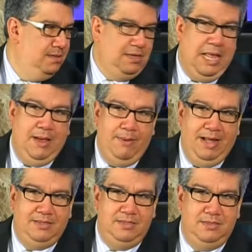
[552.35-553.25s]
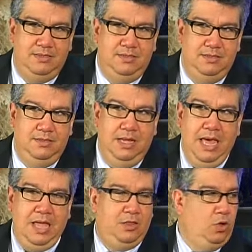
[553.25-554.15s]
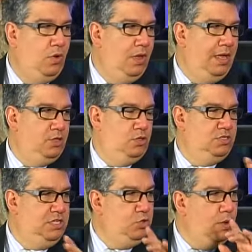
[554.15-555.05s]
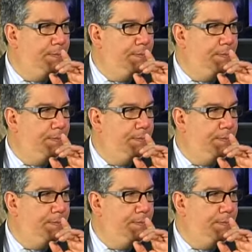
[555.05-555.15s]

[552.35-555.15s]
Que la abraces. Esto, esto, si tú